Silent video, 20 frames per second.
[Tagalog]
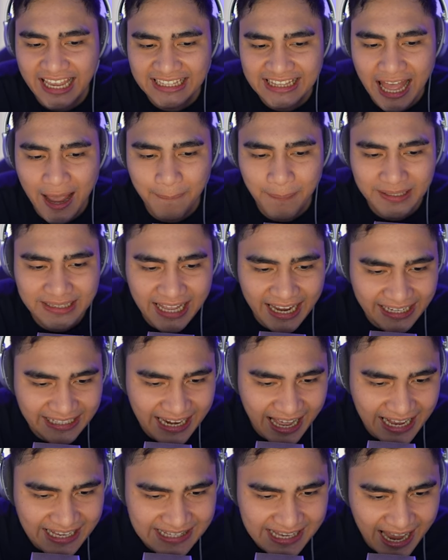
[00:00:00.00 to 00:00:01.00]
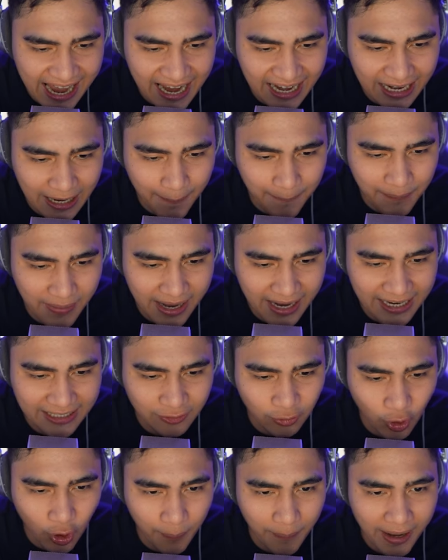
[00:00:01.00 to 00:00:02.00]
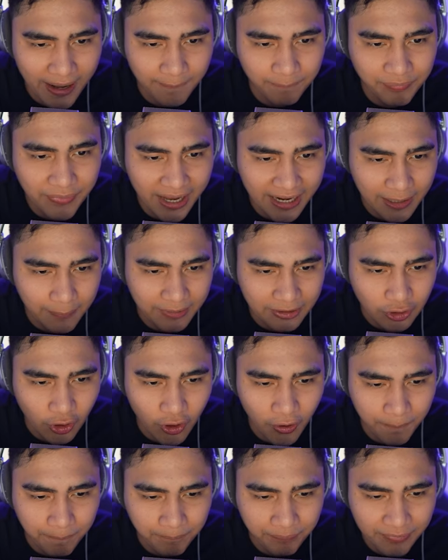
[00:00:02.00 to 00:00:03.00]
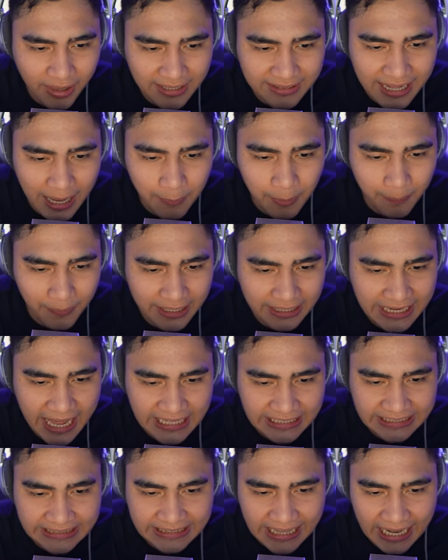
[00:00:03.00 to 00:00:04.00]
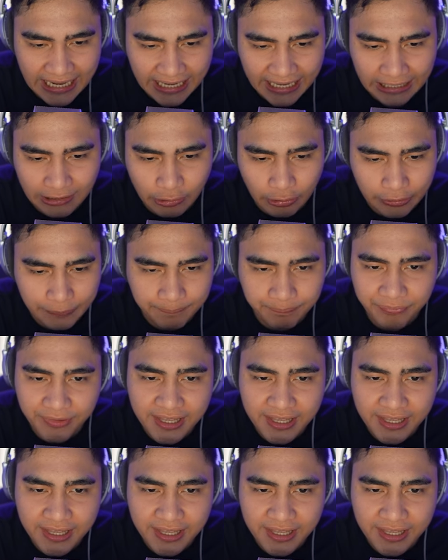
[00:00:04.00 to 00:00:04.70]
dapat ay nasa harap mga tropa. Tangke ba to? Ang dami pala natin tangke, no?